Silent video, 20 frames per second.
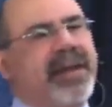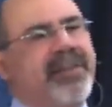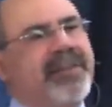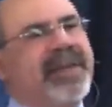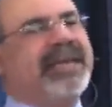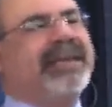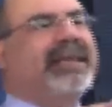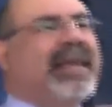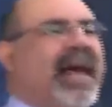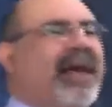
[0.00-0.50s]

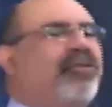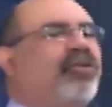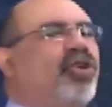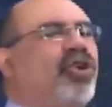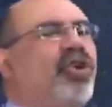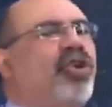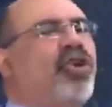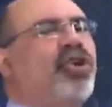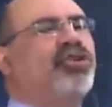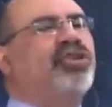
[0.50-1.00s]

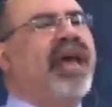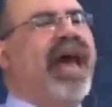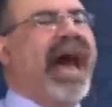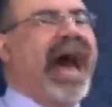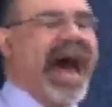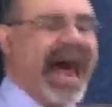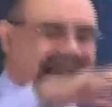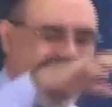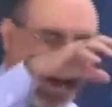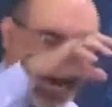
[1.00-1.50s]

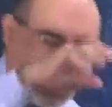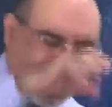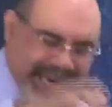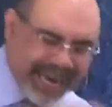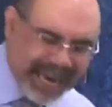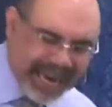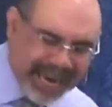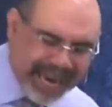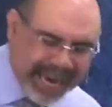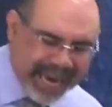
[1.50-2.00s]
limitándonos al
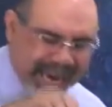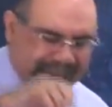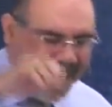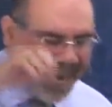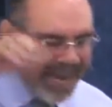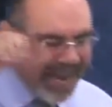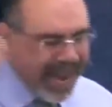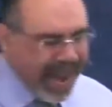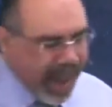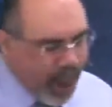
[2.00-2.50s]
aquí